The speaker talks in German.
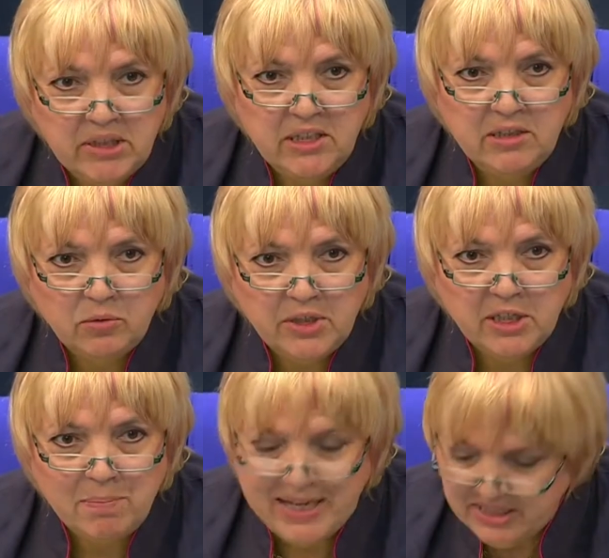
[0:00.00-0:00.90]
Rede oder Ihr
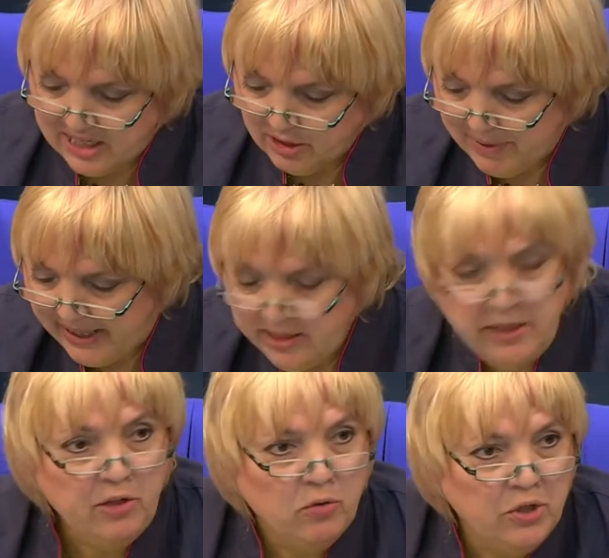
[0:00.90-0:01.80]
Beitrag
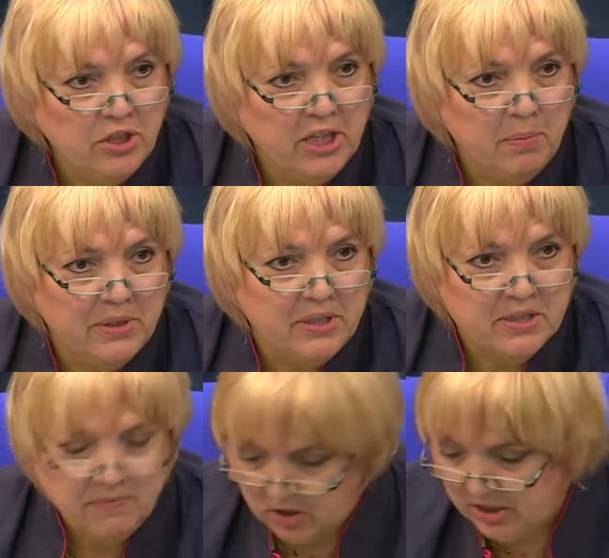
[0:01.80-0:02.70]
beendet. Und ich gebe
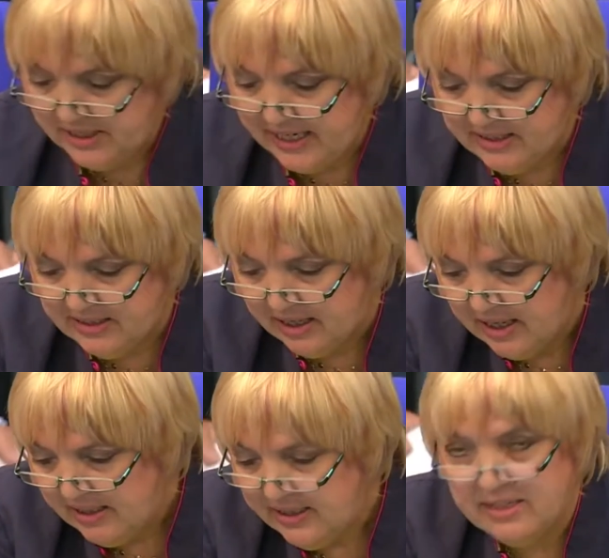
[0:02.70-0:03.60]
das Wort jetzt
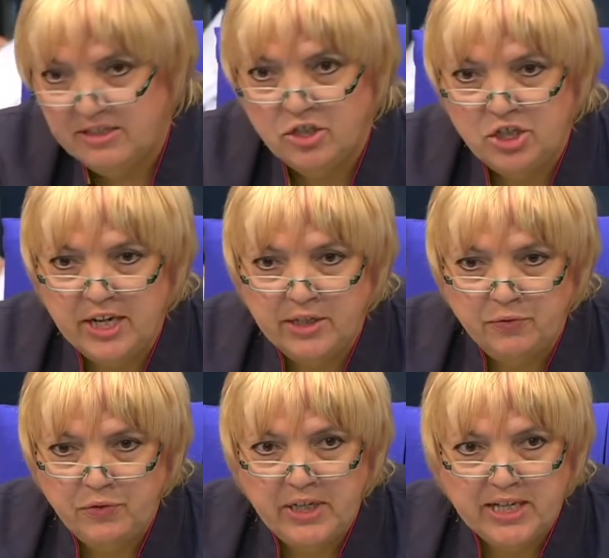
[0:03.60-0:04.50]
Carsten Schneider
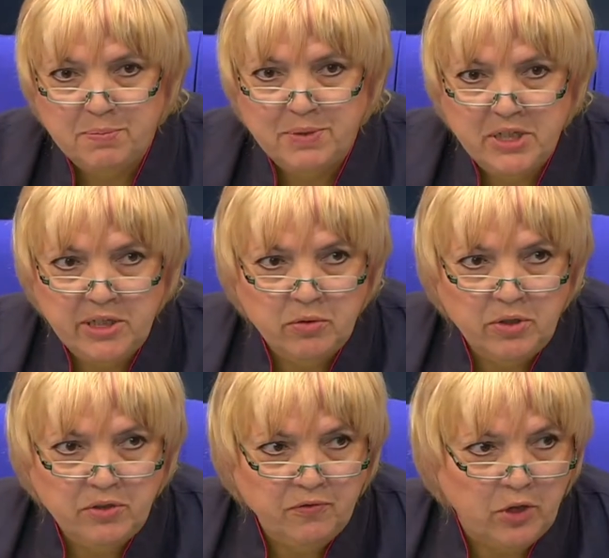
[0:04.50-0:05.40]
für die SPD und
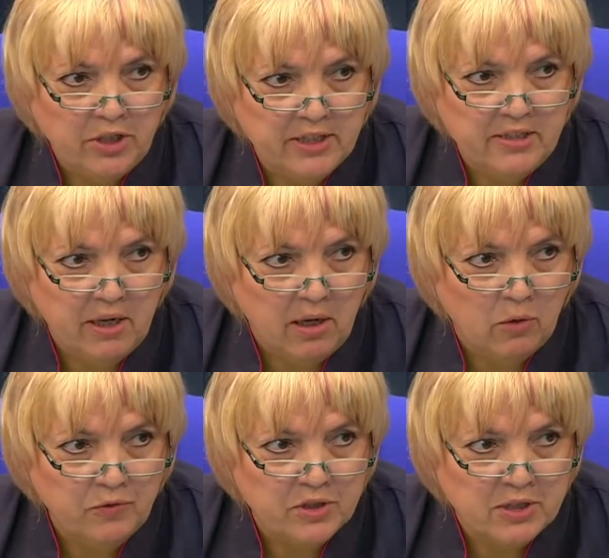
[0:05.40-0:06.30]
ich fordere Sie
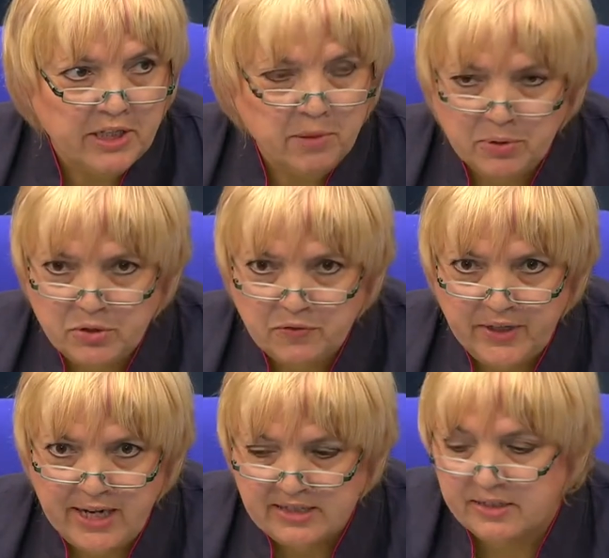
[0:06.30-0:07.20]
auf, das Redepult zu
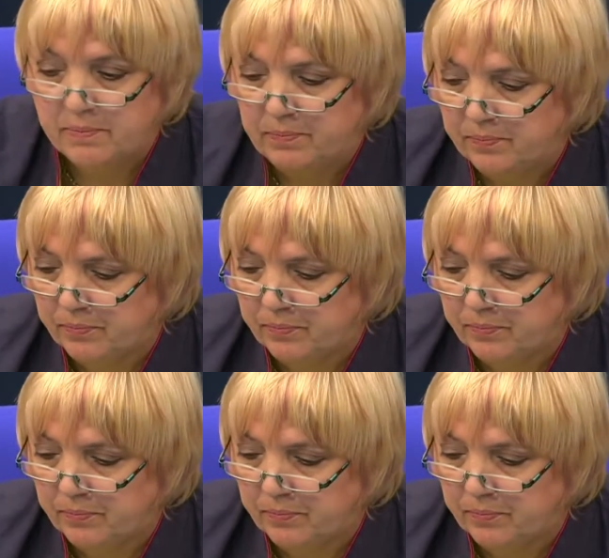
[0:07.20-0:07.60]
verlassen.